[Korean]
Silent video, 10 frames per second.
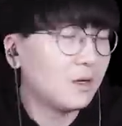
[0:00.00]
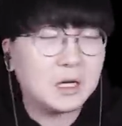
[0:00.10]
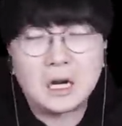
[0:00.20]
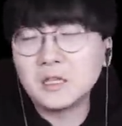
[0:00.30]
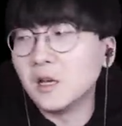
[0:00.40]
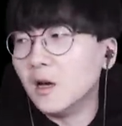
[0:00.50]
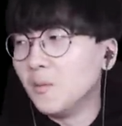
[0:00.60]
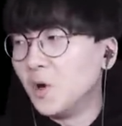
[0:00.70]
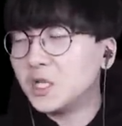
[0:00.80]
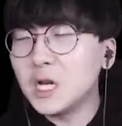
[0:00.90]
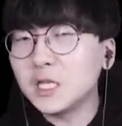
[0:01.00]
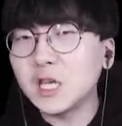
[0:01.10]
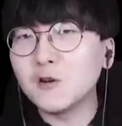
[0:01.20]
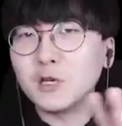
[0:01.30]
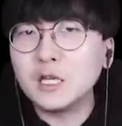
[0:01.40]
그래서 뭐
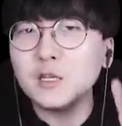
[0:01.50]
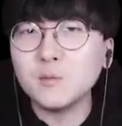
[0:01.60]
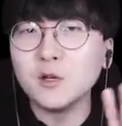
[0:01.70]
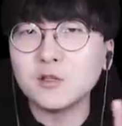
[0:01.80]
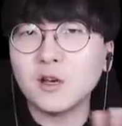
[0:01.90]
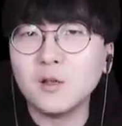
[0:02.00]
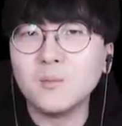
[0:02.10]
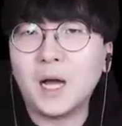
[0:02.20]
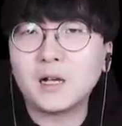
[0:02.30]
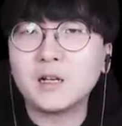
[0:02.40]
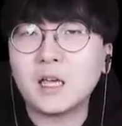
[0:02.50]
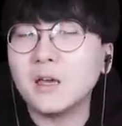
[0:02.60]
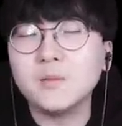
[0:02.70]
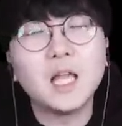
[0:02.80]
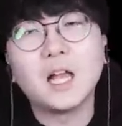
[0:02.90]
실제로 20년 전 마크
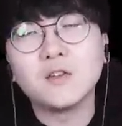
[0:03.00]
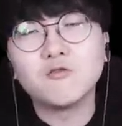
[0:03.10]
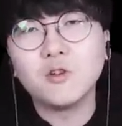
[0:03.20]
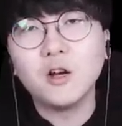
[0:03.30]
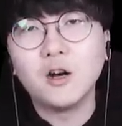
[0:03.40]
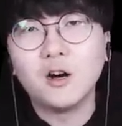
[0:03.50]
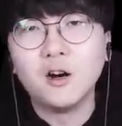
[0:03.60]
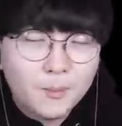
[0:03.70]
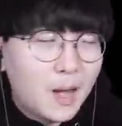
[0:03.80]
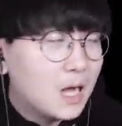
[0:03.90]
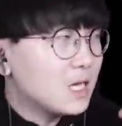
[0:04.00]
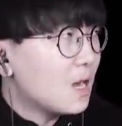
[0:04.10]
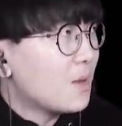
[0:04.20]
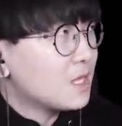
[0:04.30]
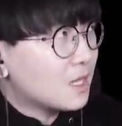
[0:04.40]
게임은 아니고요.
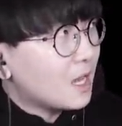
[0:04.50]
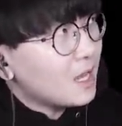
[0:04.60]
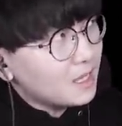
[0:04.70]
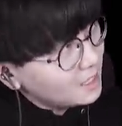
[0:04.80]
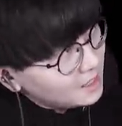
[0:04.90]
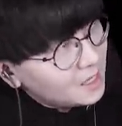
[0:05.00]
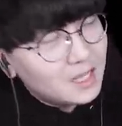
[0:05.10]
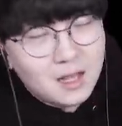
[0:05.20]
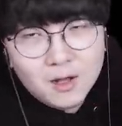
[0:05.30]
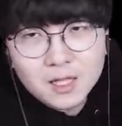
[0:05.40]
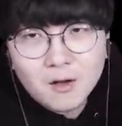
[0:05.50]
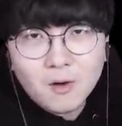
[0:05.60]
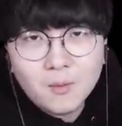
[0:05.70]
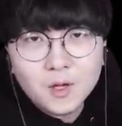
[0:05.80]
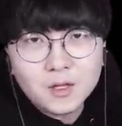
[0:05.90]
마크가 만약에 옛날에
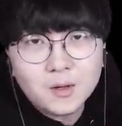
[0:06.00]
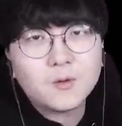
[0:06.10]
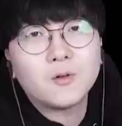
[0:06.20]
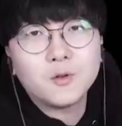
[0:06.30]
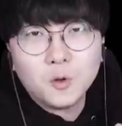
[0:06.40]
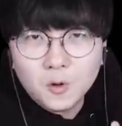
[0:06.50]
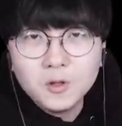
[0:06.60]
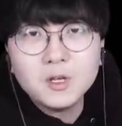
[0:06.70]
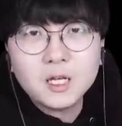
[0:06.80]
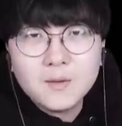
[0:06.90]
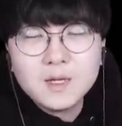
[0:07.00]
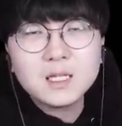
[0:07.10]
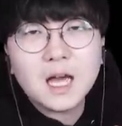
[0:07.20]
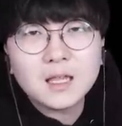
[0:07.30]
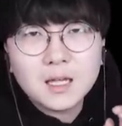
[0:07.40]
나왔다고 하면은 이런
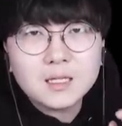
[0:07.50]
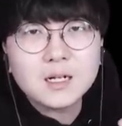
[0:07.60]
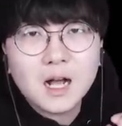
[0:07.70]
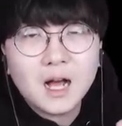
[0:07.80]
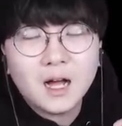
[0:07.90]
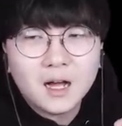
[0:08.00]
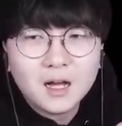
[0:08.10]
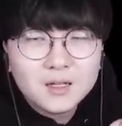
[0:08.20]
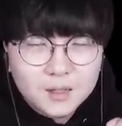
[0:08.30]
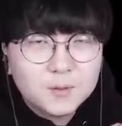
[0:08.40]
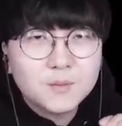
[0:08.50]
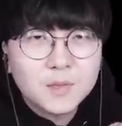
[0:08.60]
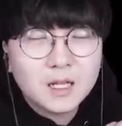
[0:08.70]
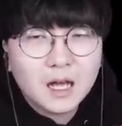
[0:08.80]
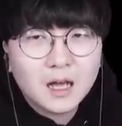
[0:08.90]
느낌이지 않았을까
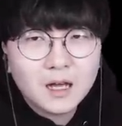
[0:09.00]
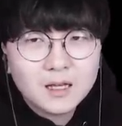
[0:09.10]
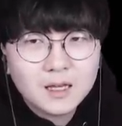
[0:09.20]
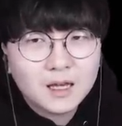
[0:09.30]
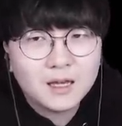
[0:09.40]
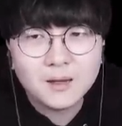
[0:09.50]
싶습니다. 예.